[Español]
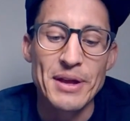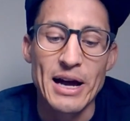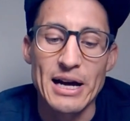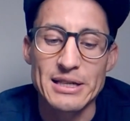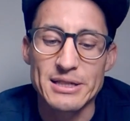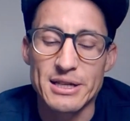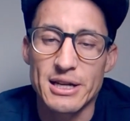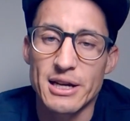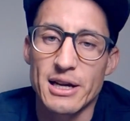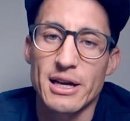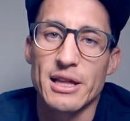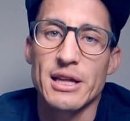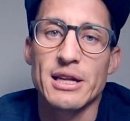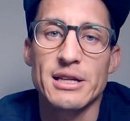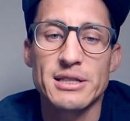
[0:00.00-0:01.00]
Así
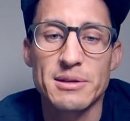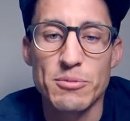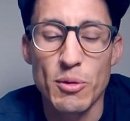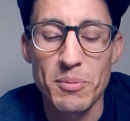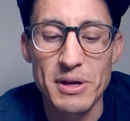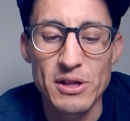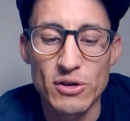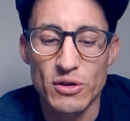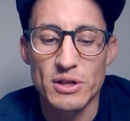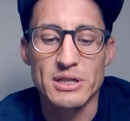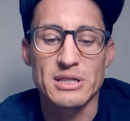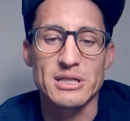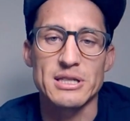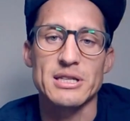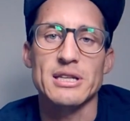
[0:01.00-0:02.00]
que desde ese momento
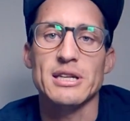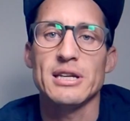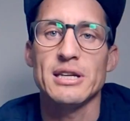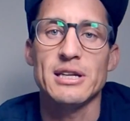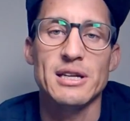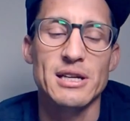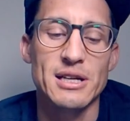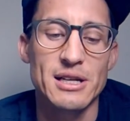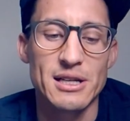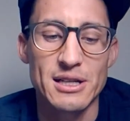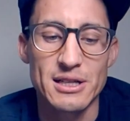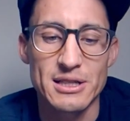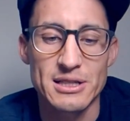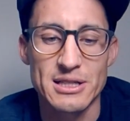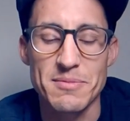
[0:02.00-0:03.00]
decidí
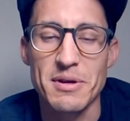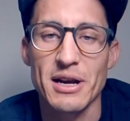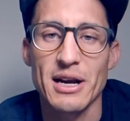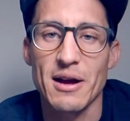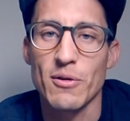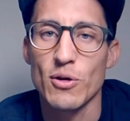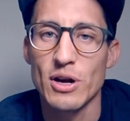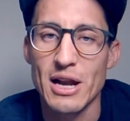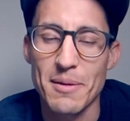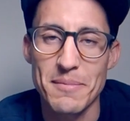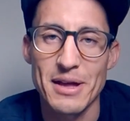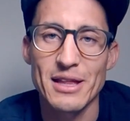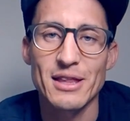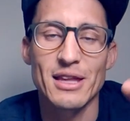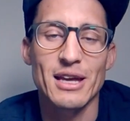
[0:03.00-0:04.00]
se me grabó en la
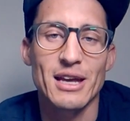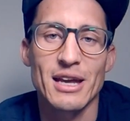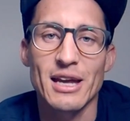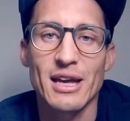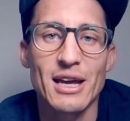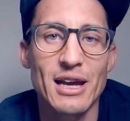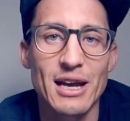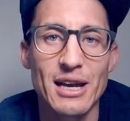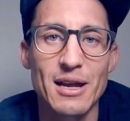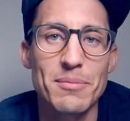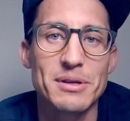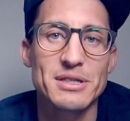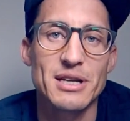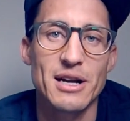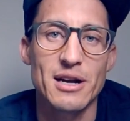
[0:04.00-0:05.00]
mente que quería
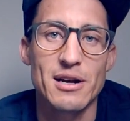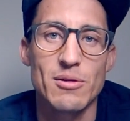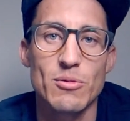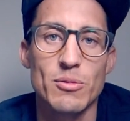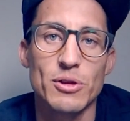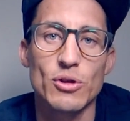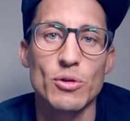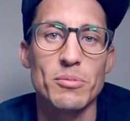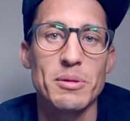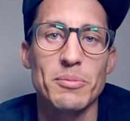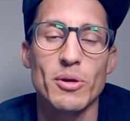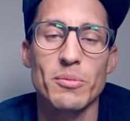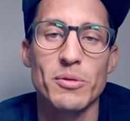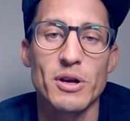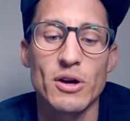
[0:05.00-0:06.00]
empezar en algún momento mi
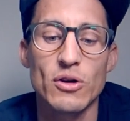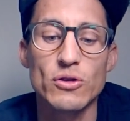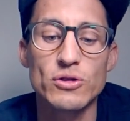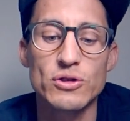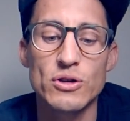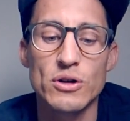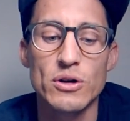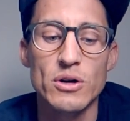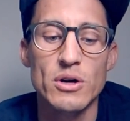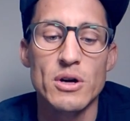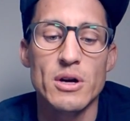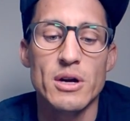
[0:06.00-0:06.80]
propio negocio,